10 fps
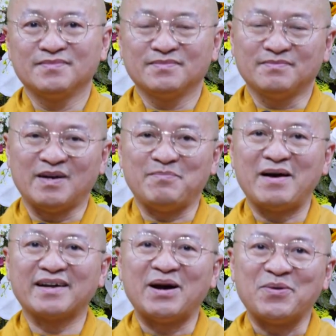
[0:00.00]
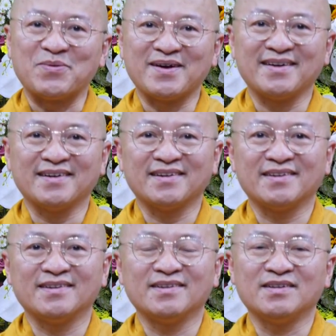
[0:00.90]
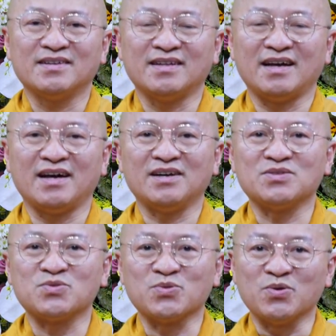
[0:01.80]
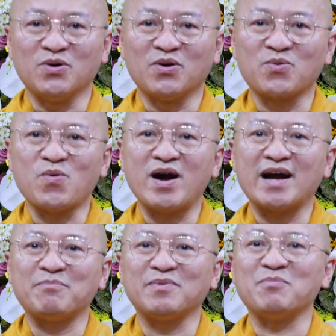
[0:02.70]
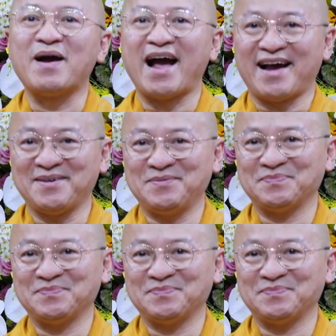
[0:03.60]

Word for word: mà bắt đầu là chùa Quan Âm Đông Hải